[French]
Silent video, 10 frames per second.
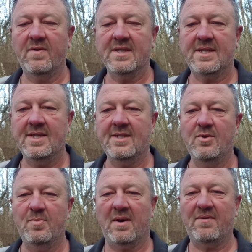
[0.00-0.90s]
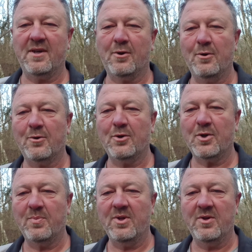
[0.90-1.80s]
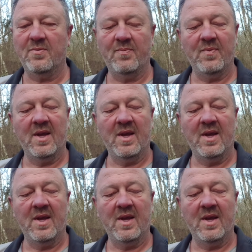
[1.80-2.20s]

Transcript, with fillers: 26 du parfait cueilleur de champignons.